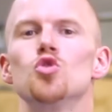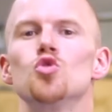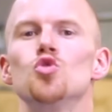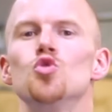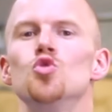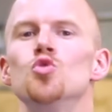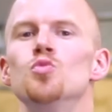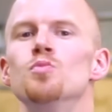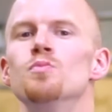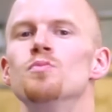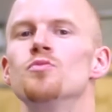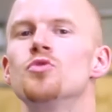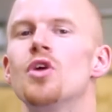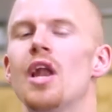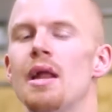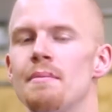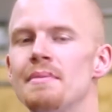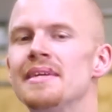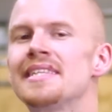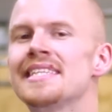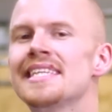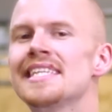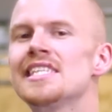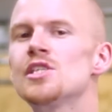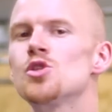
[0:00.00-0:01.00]
de la
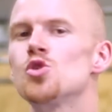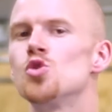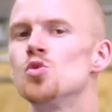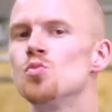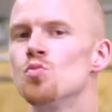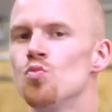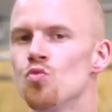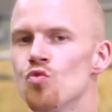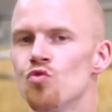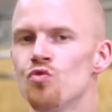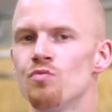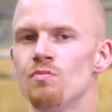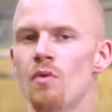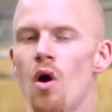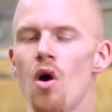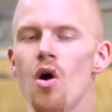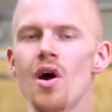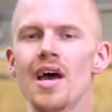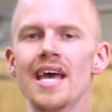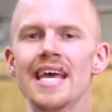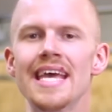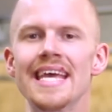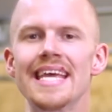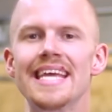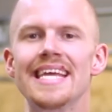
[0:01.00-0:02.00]
maîtrise du
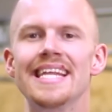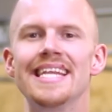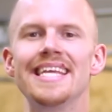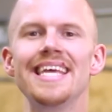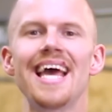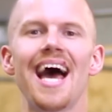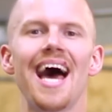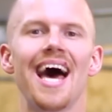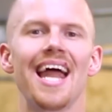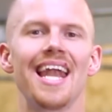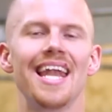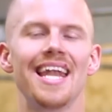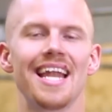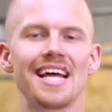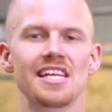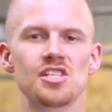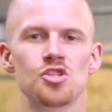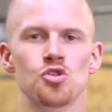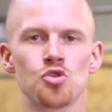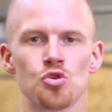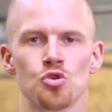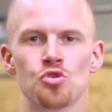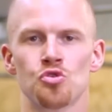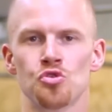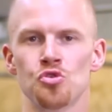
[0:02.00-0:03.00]
mouvement, il y a la
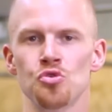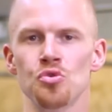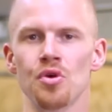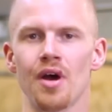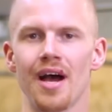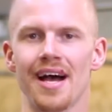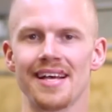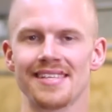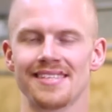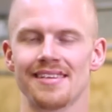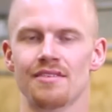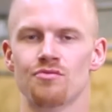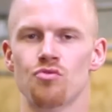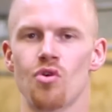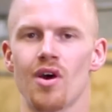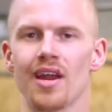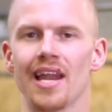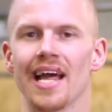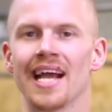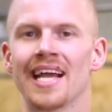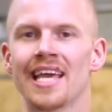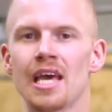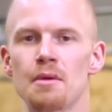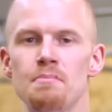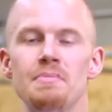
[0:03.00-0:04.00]
structure, à savoir
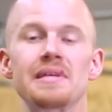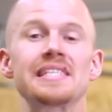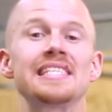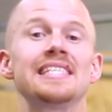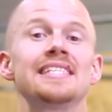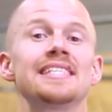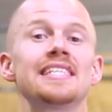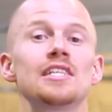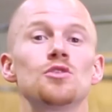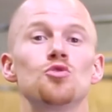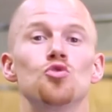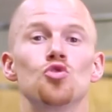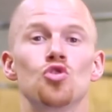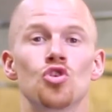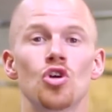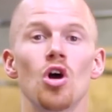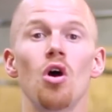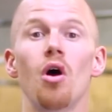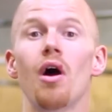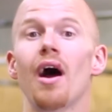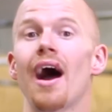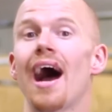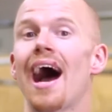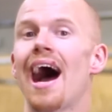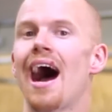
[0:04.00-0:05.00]
la capacité du
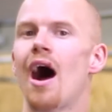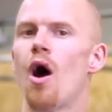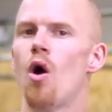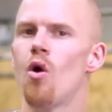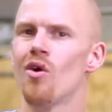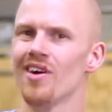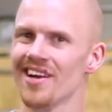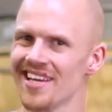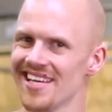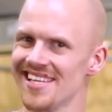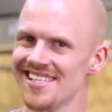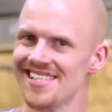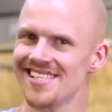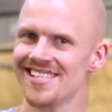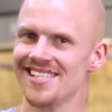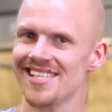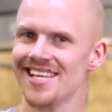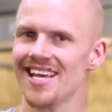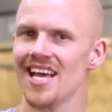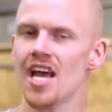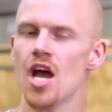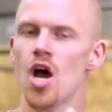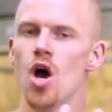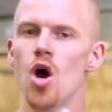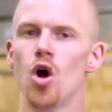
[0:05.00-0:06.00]
corps à
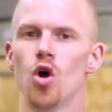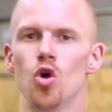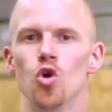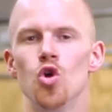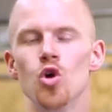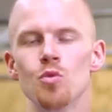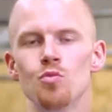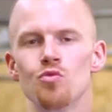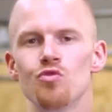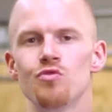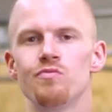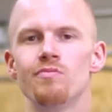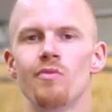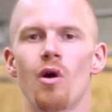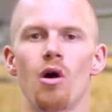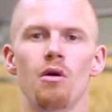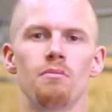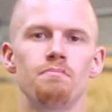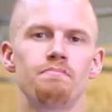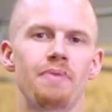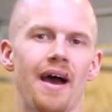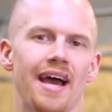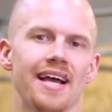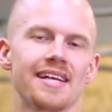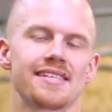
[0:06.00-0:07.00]
encaisser le mouvement.
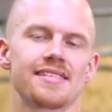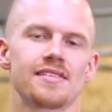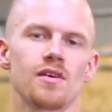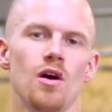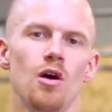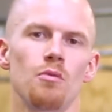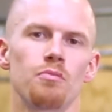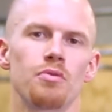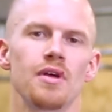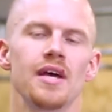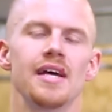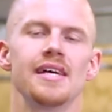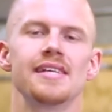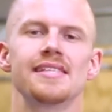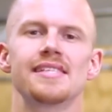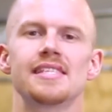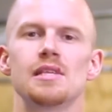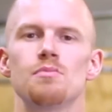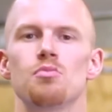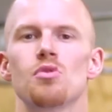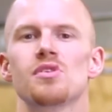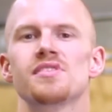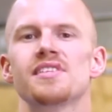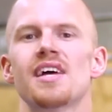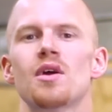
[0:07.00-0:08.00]
Par exemple,
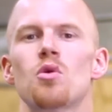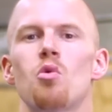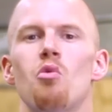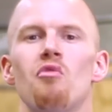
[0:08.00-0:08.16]
c'est pour ça